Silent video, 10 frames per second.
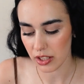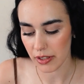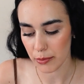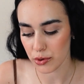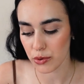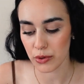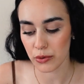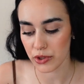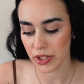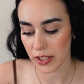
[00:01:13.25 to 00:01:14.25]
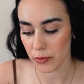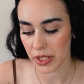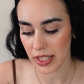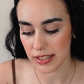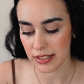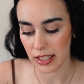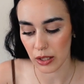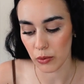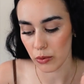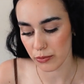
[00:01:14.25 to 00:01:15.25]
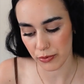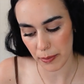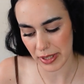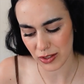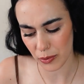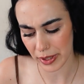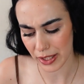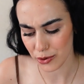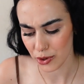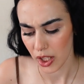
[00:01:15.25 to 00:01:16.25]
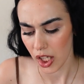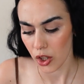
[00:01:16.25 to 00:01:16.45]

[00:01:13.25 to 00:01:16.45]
tivemos Sociologia da Comunicação, foi mais ou menos.